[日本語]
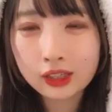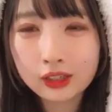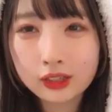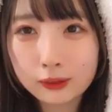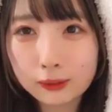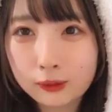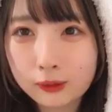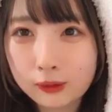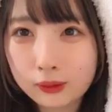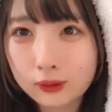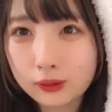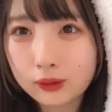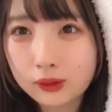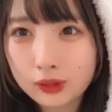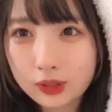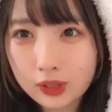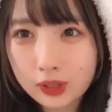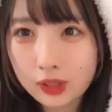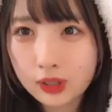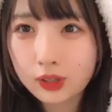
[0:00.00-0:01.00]
いなんてもう
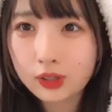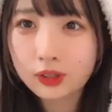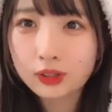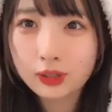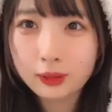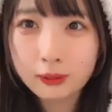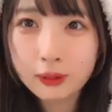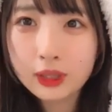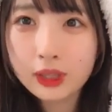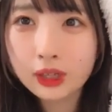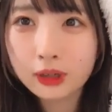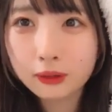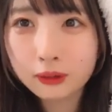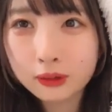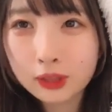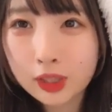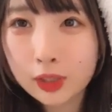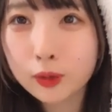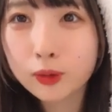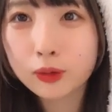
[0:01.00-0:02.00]
ダメだ
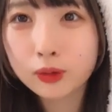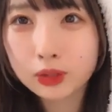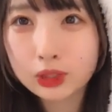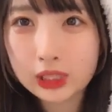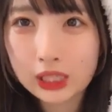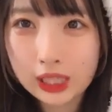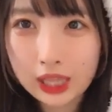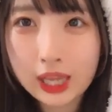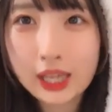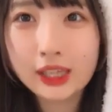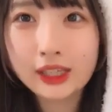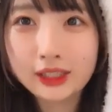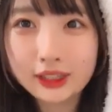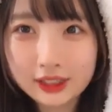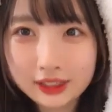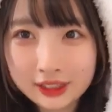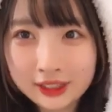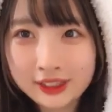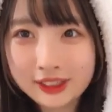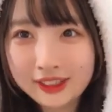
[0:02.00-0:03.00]
女の子じゃない
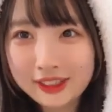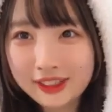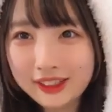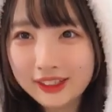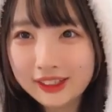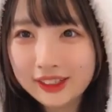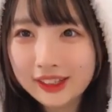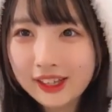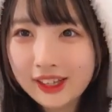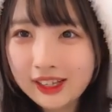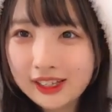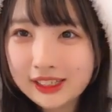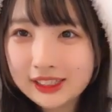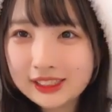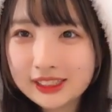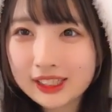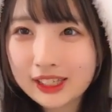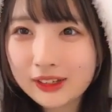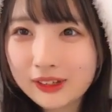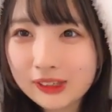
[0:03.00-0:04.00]

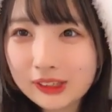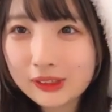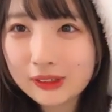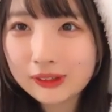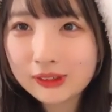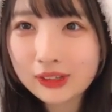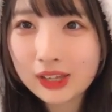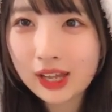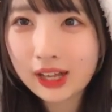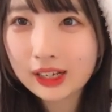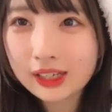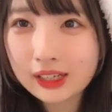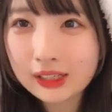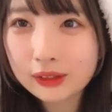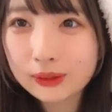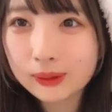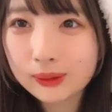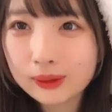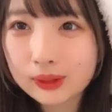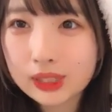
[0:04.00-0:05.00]
しげいあり
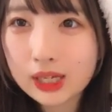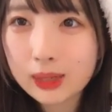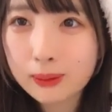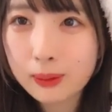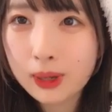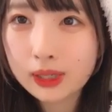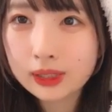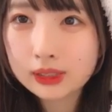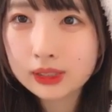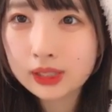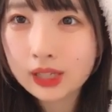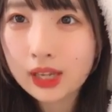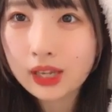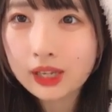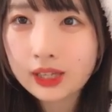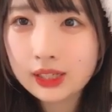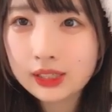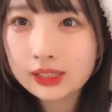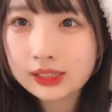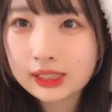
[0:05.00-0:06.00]
がとうございます
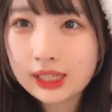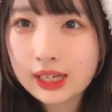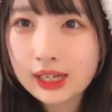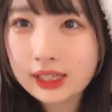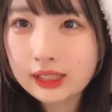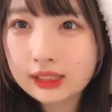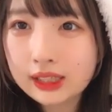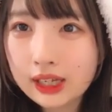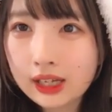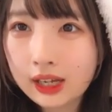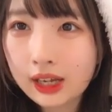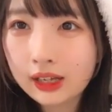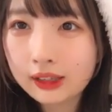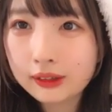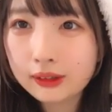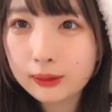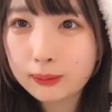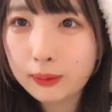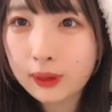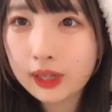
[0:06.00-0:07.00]
上海さん
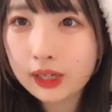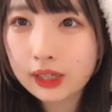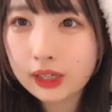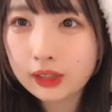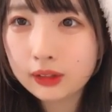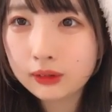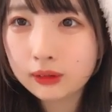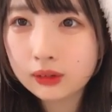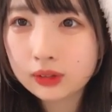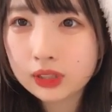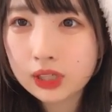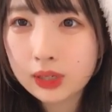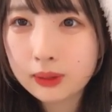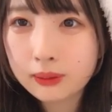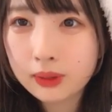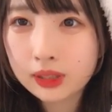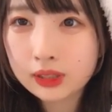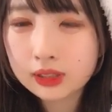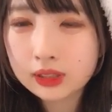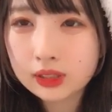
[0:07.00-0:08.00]
ハートいっぱいありがとうござ
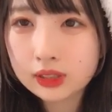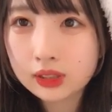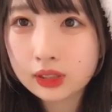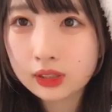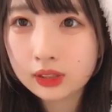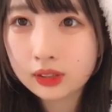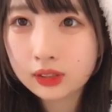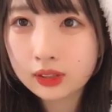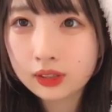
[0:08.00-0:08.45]
います